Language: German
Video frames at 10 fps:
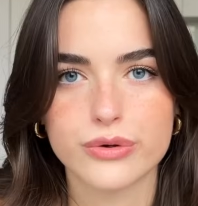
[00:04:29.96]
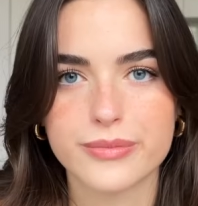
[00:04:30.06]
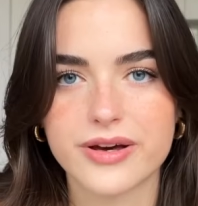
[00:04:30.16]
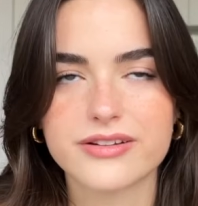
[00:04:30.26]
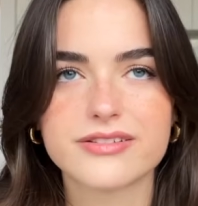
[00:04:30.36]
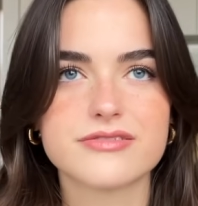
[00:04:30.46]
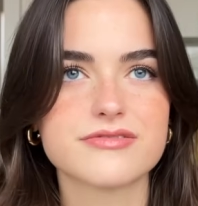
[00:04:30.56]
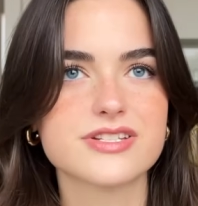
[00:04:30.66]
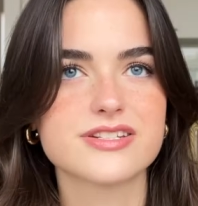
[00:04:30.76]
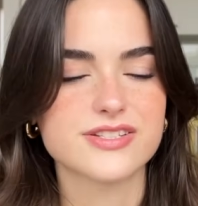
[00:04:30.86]
immer.
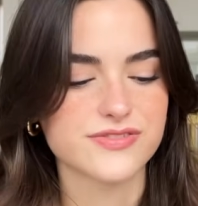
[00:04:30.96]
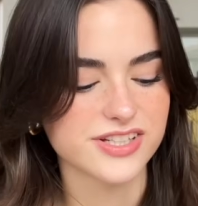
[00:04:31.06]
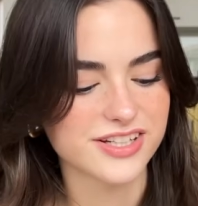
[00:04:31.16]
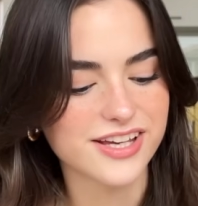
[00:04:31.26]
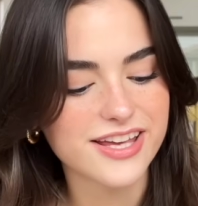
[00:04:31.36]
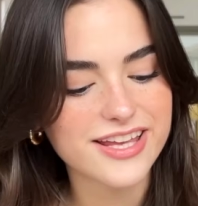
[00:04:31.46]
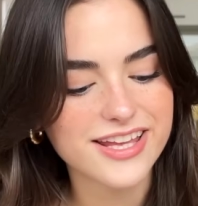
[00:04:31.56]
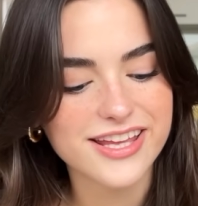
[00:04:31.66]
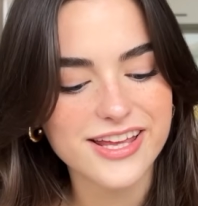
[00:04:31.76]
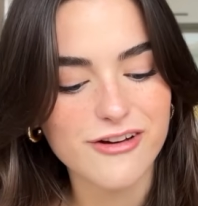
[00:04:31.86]
Und deswegen
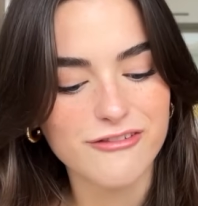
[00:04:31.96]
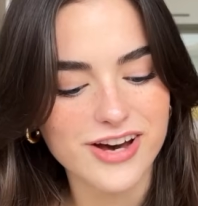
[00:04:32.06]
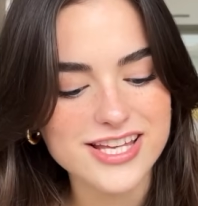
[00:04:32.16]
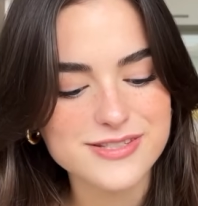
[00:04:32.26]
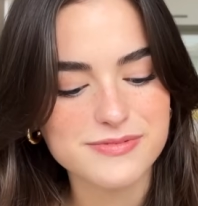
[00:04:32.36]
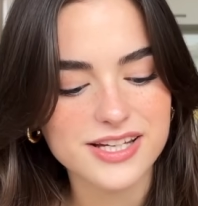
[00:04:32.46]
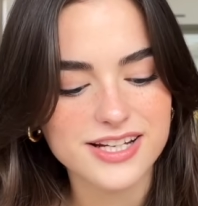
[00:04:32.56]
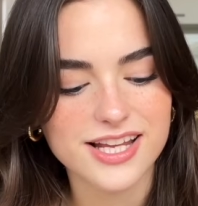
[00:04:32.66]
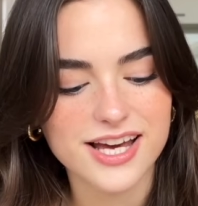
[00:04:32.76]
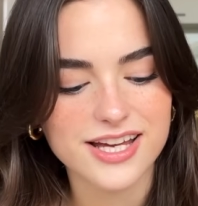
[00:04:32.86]
war es mir
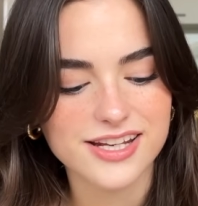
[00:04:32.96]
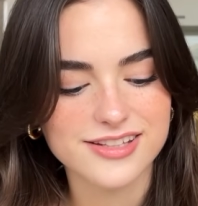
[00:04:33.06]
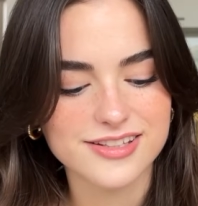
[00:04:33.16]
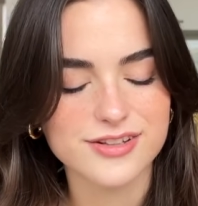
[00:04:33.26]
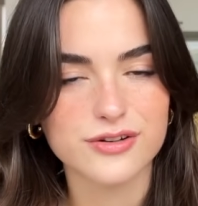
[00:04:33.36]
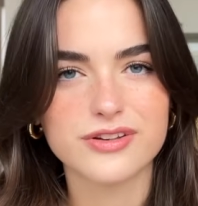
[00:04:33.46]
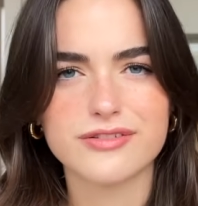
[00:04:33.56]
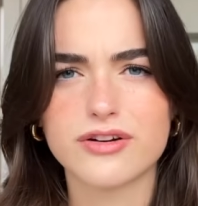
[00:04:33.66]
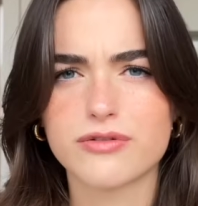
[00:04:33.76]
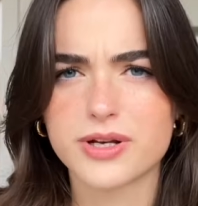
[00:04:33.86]
klar, dass ich sie auf jeden
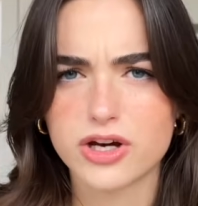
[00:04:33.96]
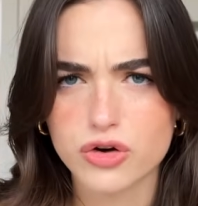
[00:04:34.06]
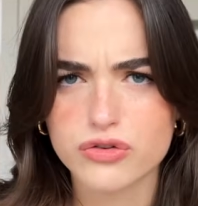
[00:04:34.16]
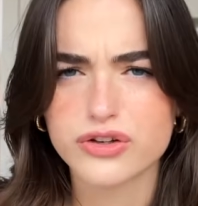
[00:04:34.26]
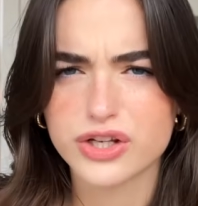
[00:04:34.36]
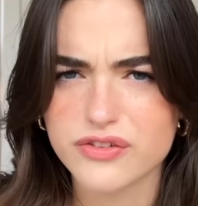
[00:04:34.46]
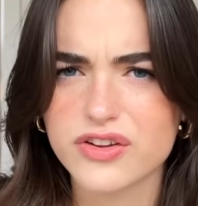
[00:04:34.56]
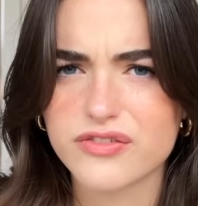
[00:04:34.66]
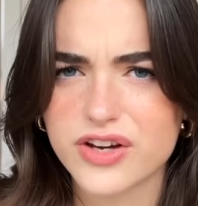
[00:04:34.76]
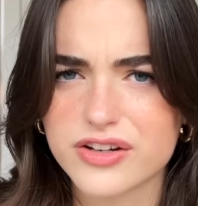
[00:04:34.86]
Fall auf meiner Haut
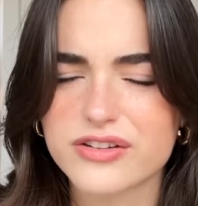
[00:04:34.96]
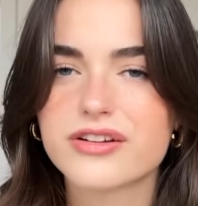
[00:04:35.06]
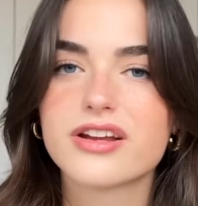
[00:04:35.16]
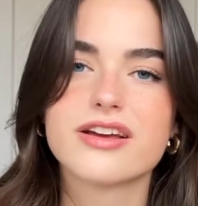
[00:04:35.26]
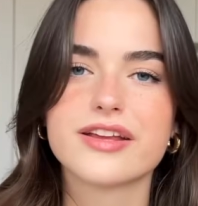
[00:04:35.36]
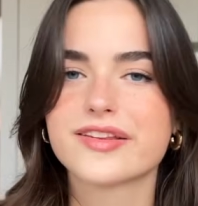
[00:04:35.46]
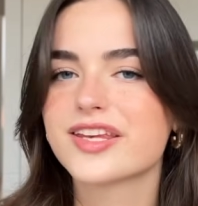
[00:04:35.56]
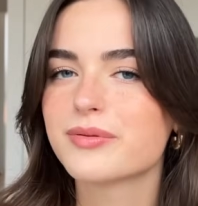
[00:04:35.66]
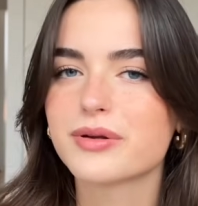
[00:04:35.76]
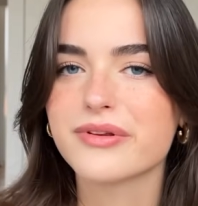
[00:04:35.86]
verewigen werde. Jetzt nicht
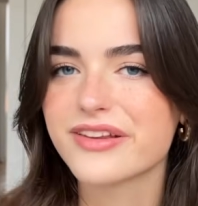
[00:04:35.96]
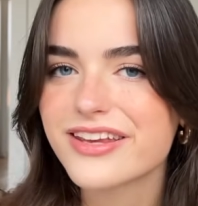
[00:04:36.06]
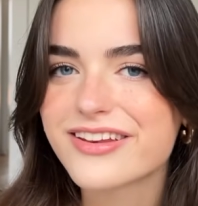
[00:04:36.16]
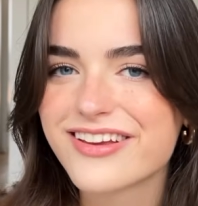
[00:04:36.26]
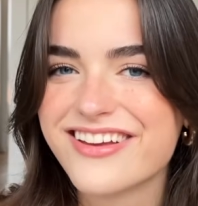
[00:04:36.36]
mit dem Gesicht,